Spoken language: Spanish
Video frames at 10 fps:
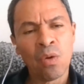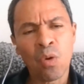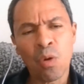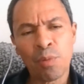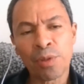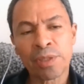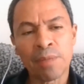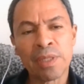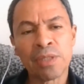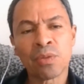un
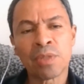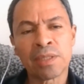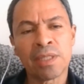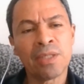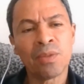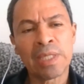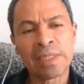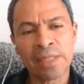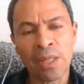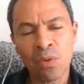comportamiento que ha tenido
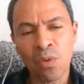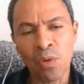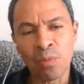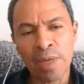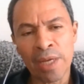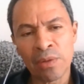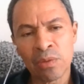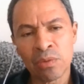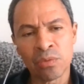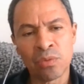el Estado
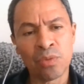colombiano